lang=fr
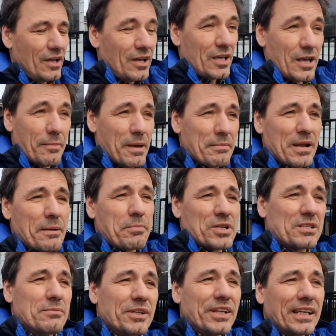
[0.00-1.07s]
Il y a même la
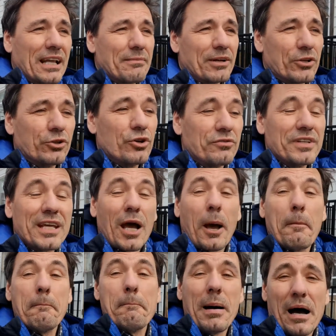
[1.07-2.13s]
possibilité également de devenir
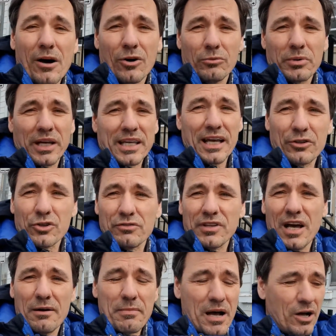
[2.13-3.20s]
membre. Et en
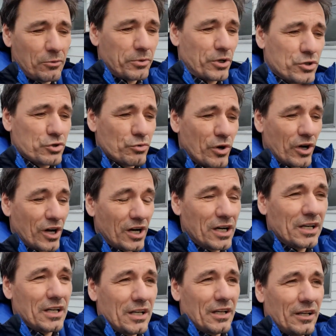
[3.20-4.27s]
devenant membre, tu auras
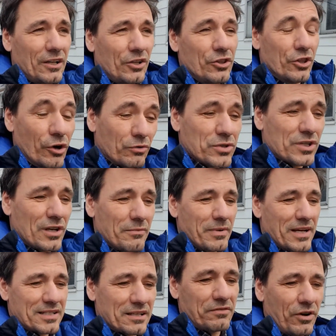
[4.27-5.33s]
non
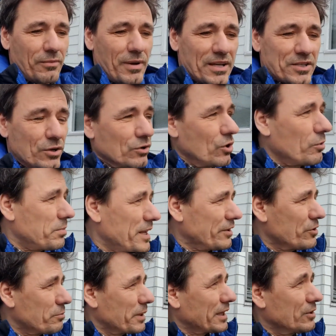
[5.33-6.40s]
seulement cette formation complète
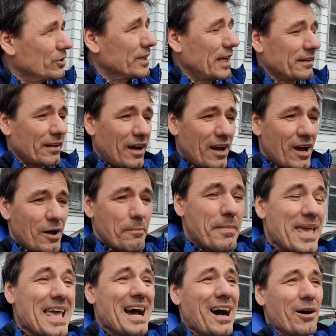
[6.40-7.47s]
de près de 4 heures,
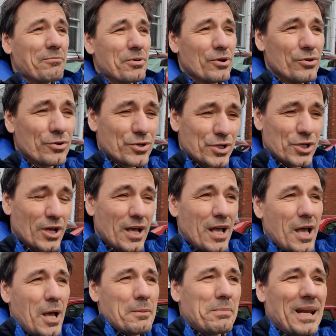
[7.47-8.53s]
mais en plus
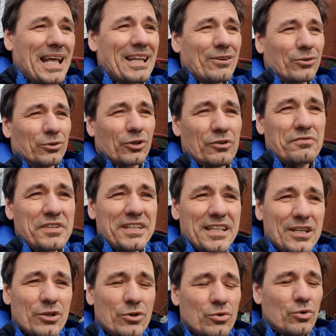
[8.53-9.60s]
plein d'autres
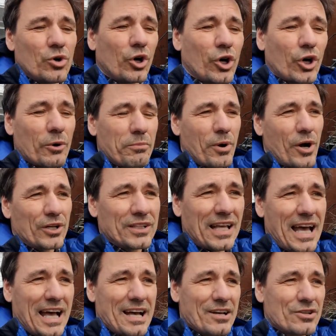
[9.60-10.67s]
vidéos,
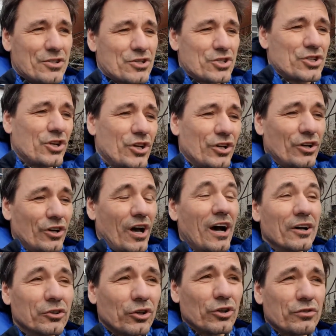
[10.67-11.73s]
reportages, euh,
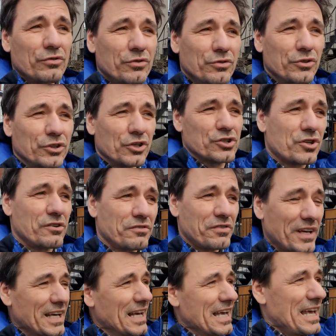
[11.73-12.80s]
entrevues que je
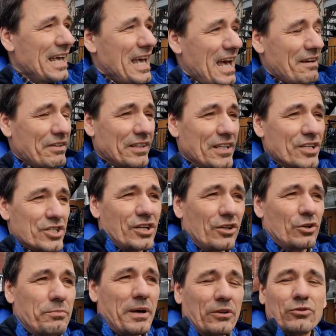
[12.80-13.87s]
fais avec des gens de
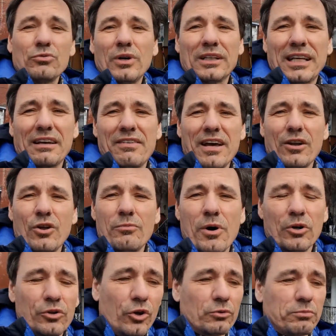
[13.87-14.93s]
partout à travers le
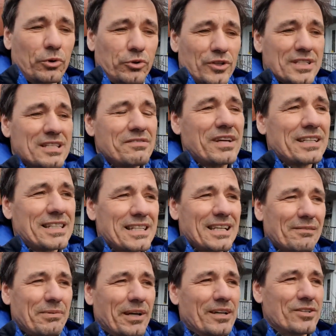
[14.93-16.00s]
monde. Donc pour te divertir
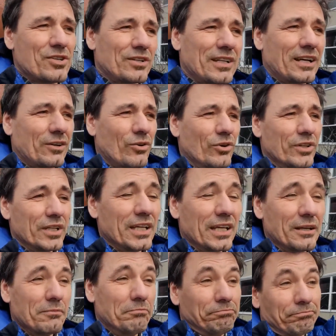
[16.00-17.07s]
pendant ce temps qu'on est
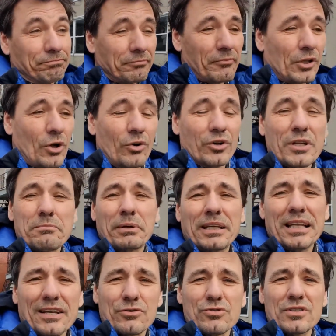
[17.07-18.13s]
on est pris
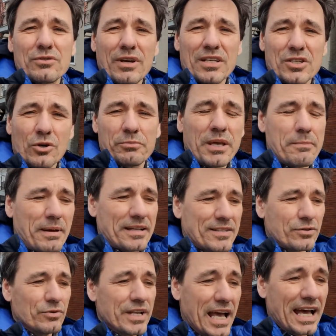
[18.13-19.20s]
dans une situation bien
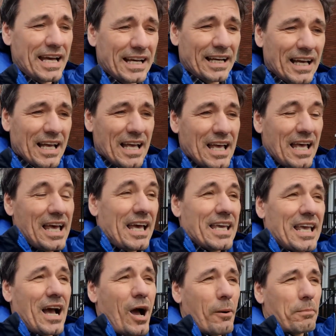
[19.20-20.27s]
particulière.
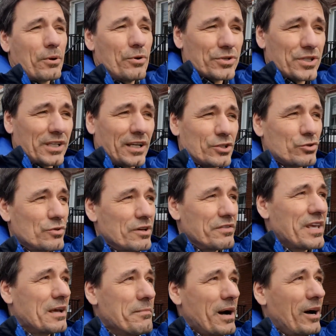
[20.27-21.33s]
Et en plus, quand tu
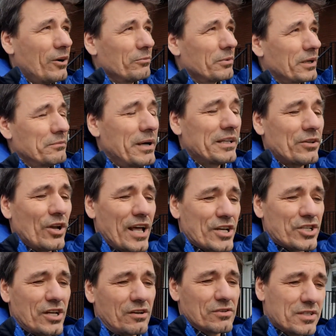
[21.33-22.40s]
deviens membre, ben, tu as la
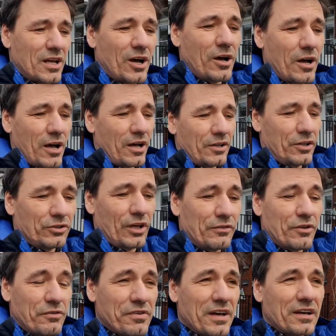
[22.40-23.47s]
chance euh,
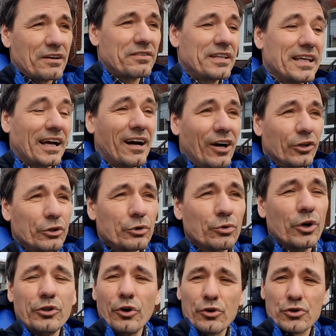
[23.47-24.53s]
de, faire des randos
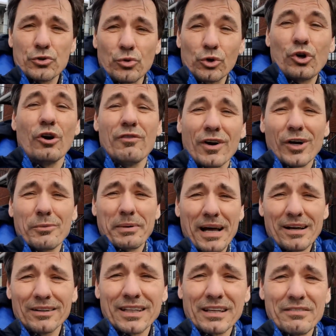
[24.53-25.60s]
euh, d'un jour qu'on va
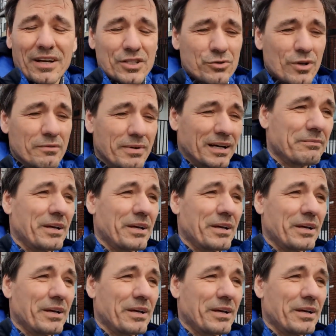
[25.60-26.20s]
reprendre éventuellement.